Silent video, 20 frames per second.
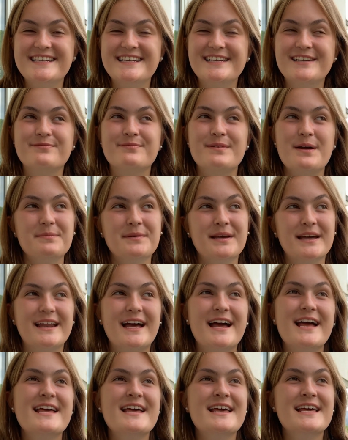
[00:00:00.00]
denn auf meinem
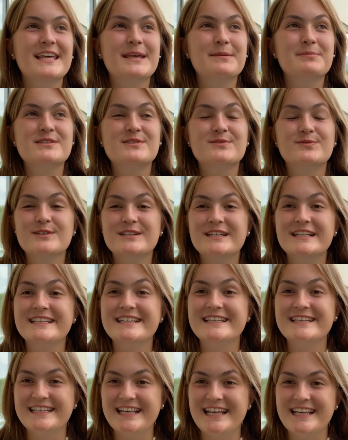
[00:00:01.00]
Kanal gibt es wirklich
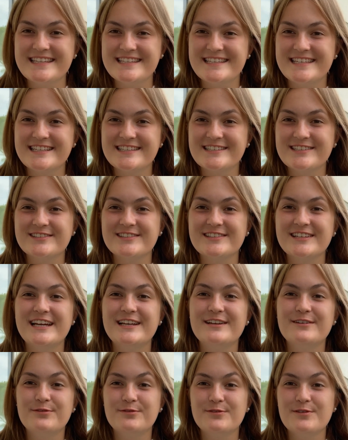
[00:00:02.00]
jeden
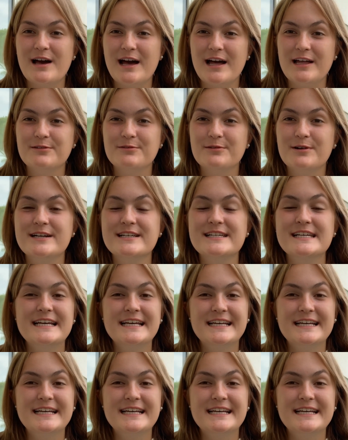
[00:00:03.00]
TikTok-Trend für Android